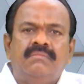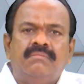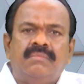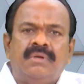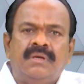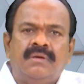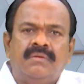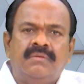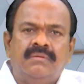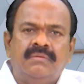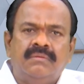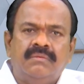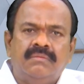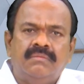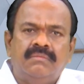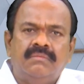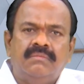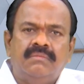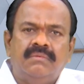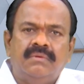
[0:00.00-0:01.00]
మనకు
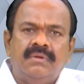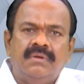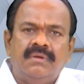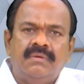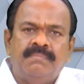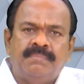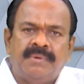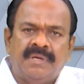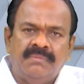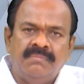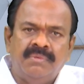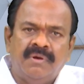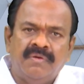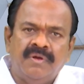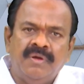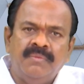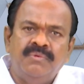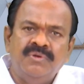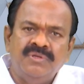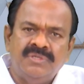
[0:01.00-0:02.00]
పద్మ
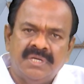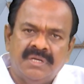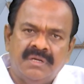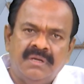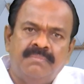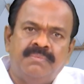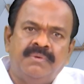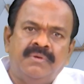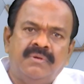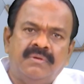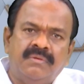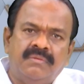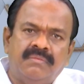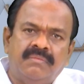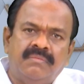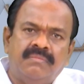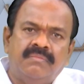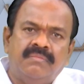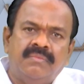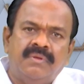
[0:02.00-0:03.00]
విభూషణ్ ఇప్పుడు
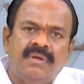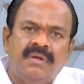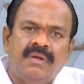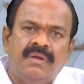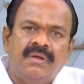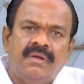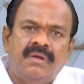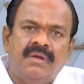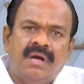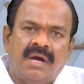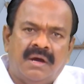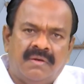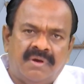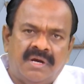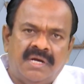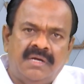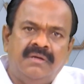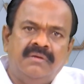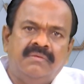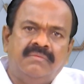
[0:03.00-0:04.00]

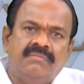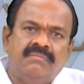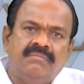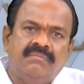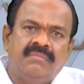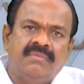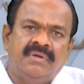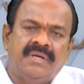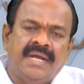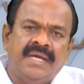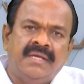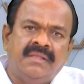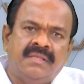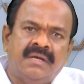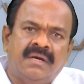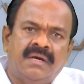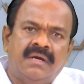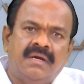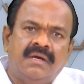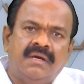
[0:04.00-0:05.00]
అవార్డు గ్రహీత
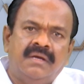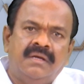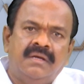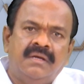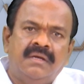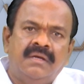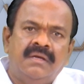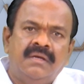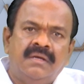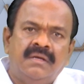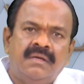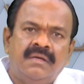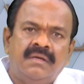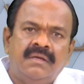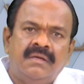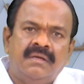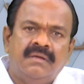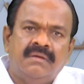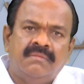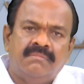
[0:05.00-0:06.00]

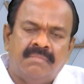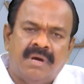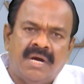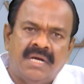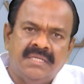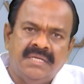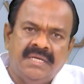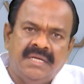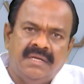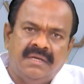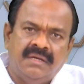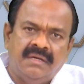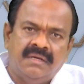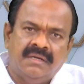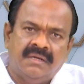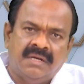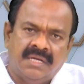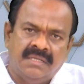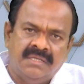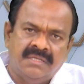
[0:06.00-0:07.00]
మాజీ
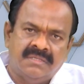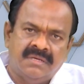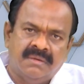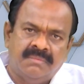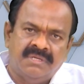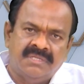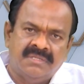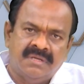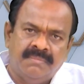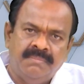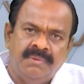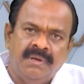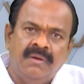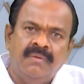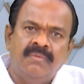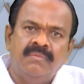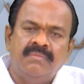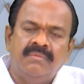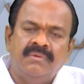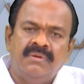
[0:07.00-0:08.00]
రాజ్యసభ సభ్యులు
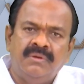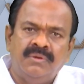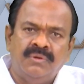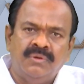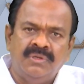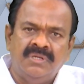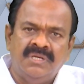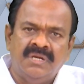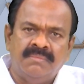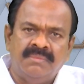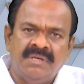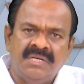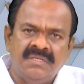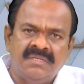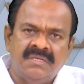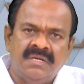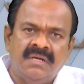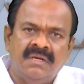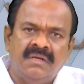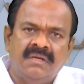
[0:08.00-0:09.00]
టూరిజం
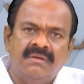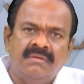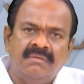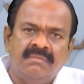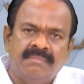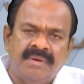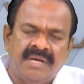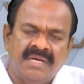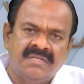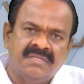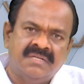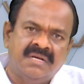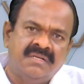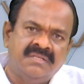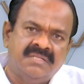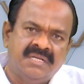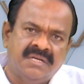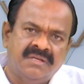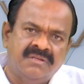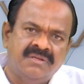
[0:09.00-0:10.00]
మినిస్టర్ మెగాస్టార్
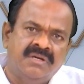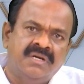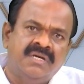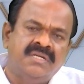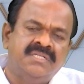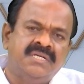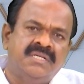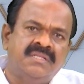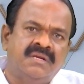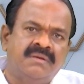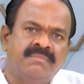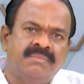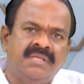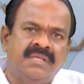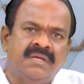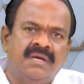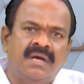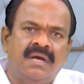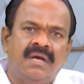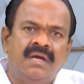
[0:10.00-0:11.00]
చిరంజీవి గారి చేతుల
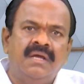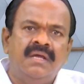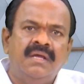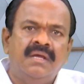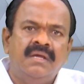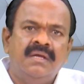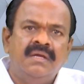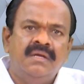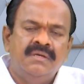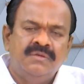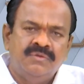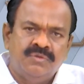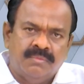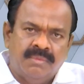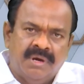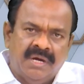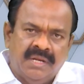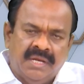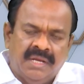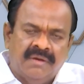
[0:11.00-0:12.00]
మీదుగా
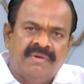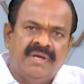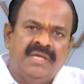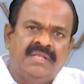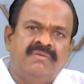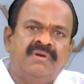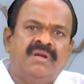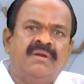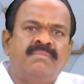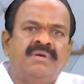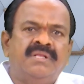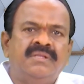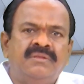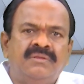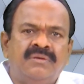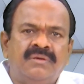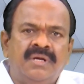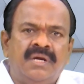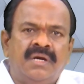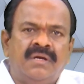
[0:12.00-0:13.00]
సుమారు ఇరవై ఐదు వేల
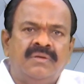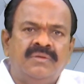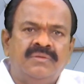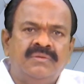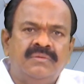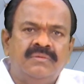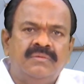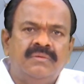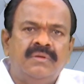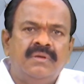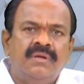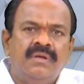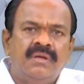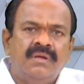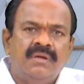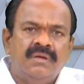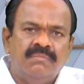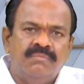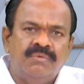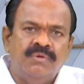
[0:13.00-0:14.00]
మందితోనే ఆ రోజు
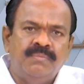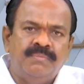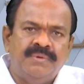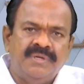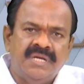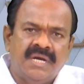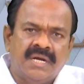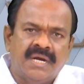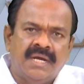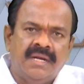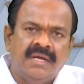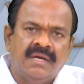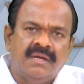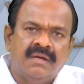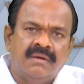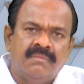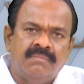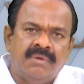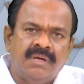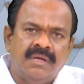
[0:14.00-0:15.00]
భూమి పూజ
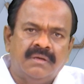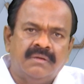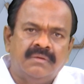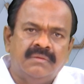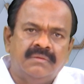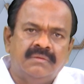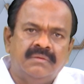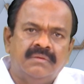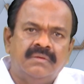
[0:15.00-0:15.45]
కార్యక్రమం మనకు